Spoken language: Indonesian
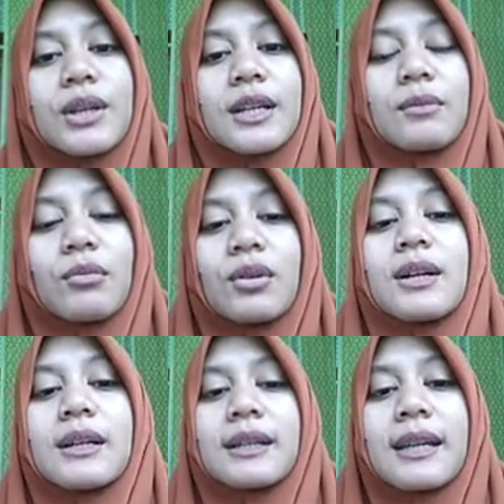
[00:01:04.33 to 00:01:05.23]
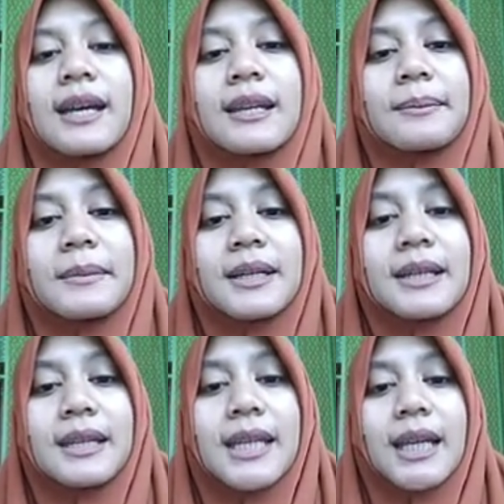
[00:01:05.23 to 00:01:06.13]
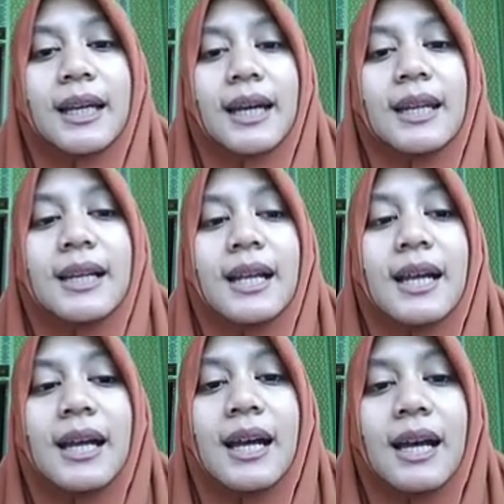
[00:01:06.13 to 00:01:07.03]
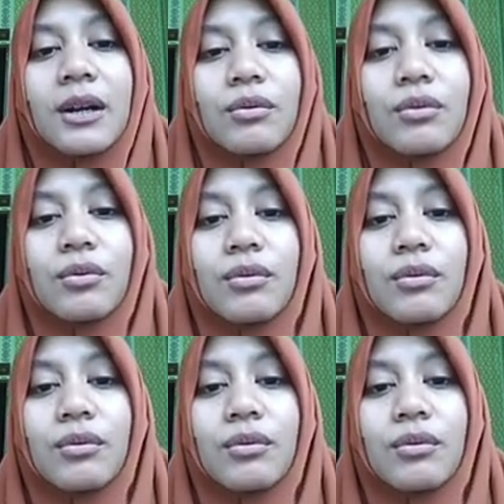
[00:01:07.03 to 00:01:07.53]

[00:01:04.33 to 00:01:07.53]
ilmu dan berikanlah aku